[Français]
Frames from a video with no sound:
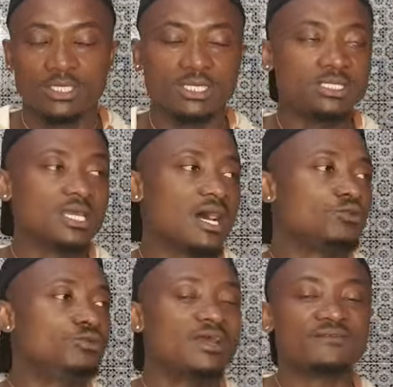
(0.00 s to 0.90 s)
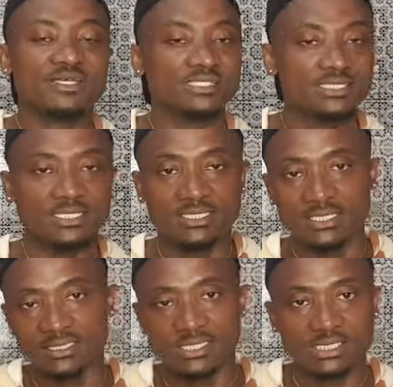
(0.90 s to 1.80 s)
Il dit à lui, de fatiguer
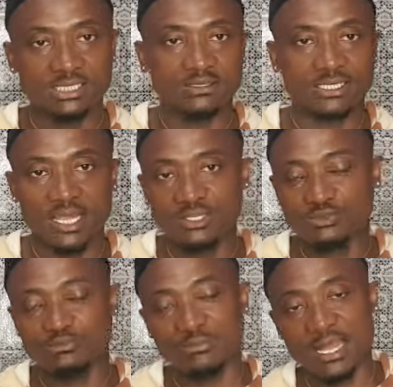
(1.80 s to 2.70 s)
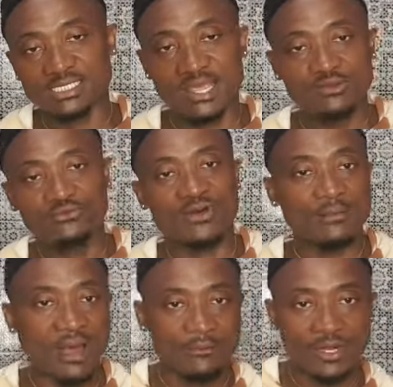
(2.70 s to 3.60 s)
des déchets. Quand il marche à une
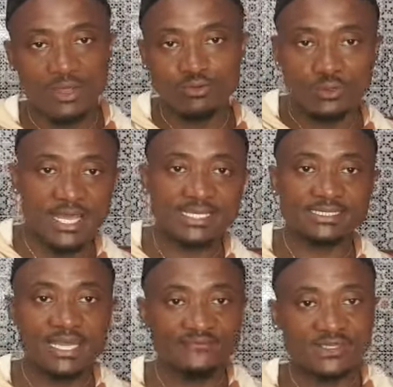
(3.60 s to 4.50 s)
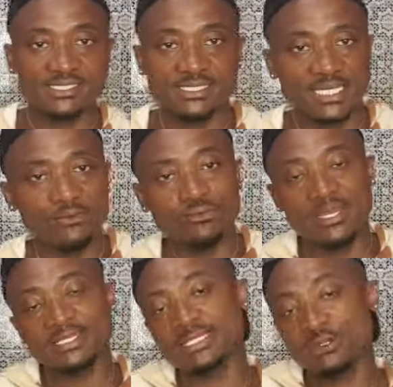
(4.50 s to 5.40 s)
femme, après, elle lui laisse, elle fait ceci, elle lui
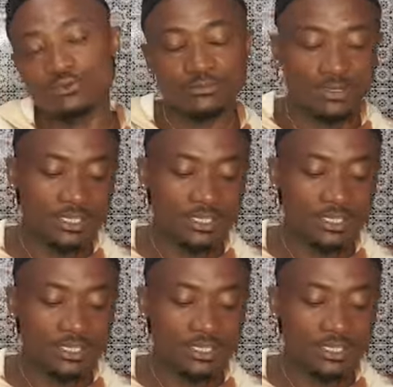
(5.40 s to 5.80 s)
laisse, elle lui.